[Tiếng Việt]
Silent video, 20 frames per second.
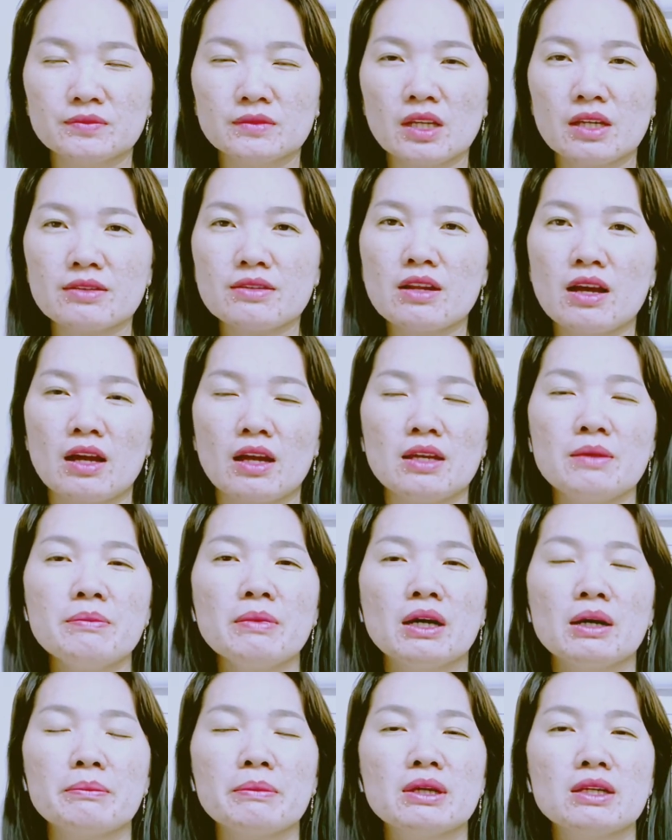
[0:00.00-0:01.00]
để
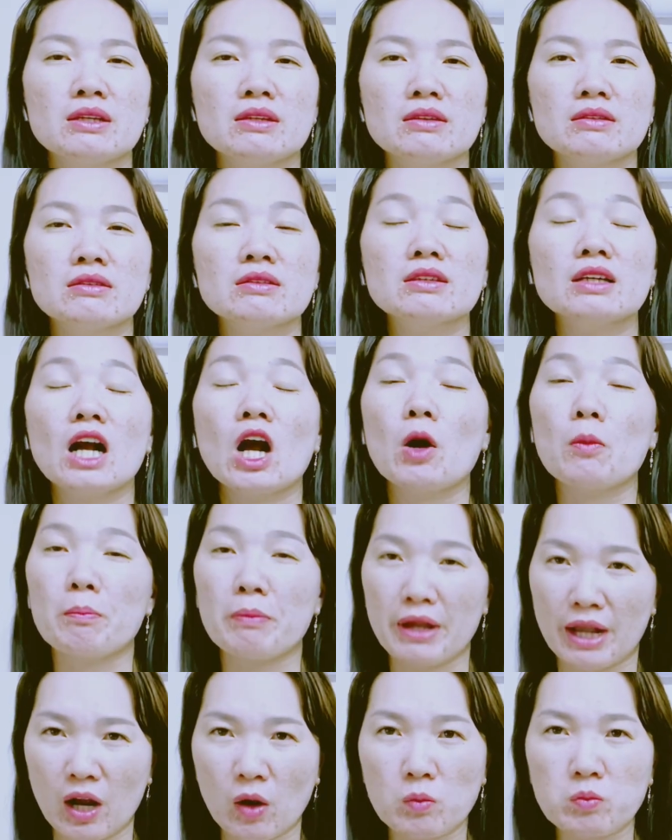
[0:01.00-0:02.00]
mà mình được học
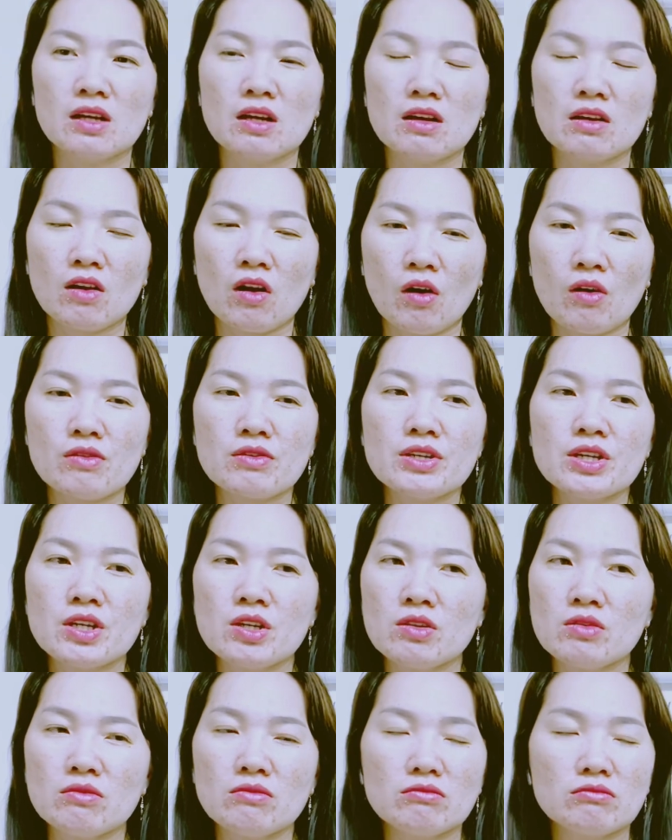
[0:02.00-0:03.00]
bài học còn
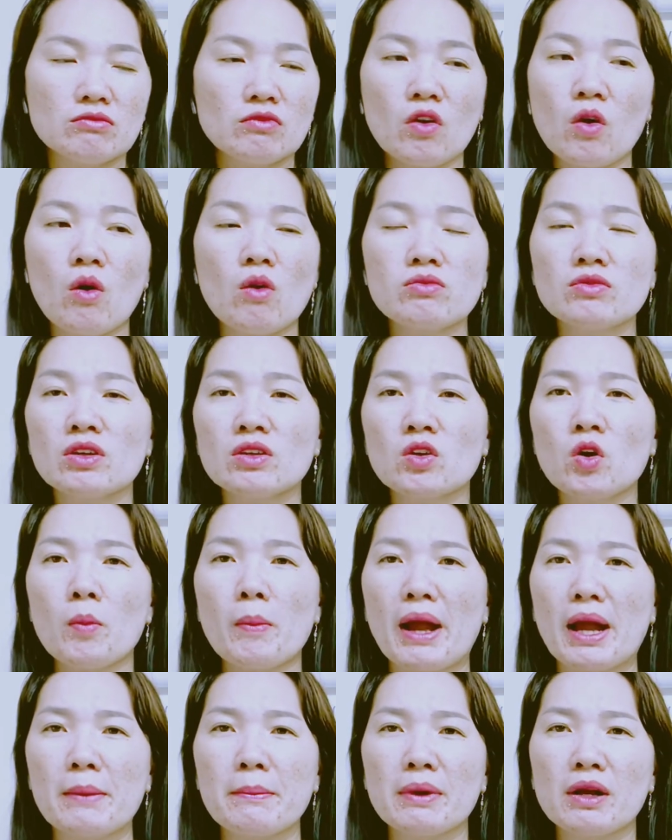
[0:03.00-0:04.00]
nếu vô thức của
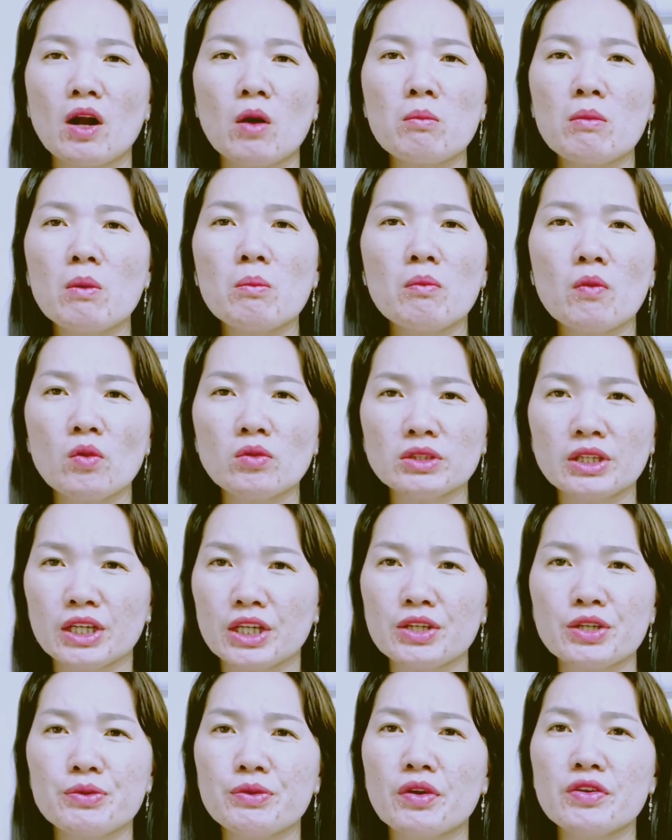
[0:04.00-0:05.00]
bạn mà không mong muốn thì
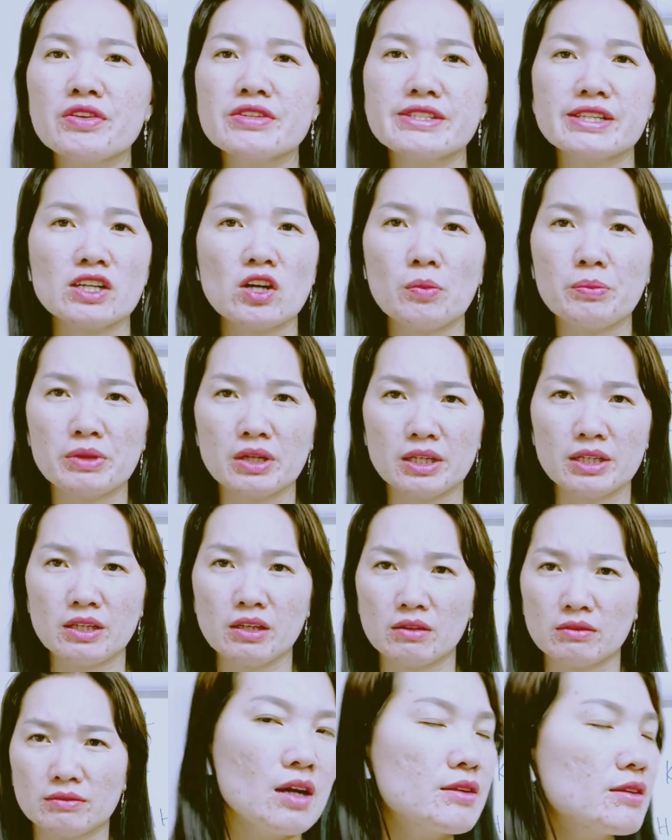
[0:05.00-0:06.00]
cái điều đó nó sẽ không đến
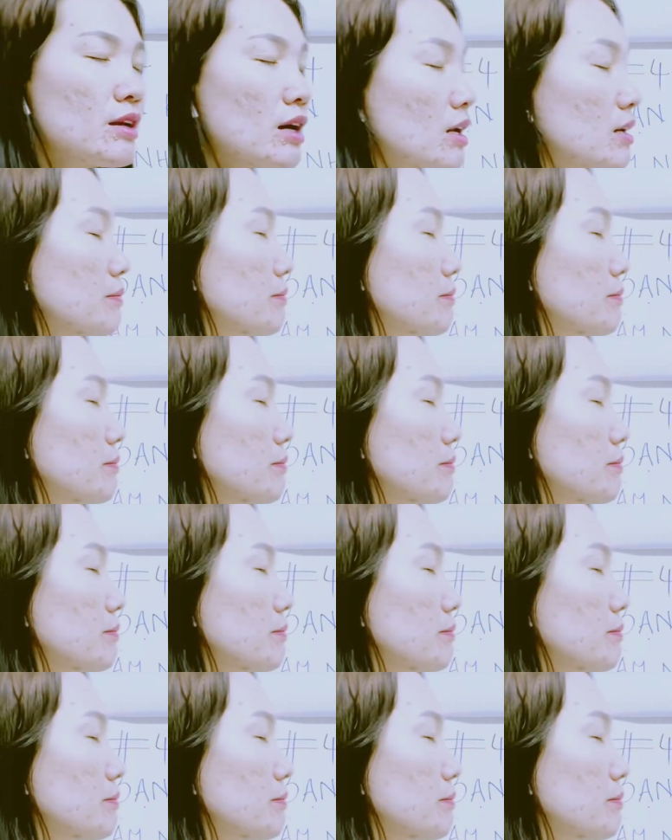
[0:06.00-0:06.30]
đâu nên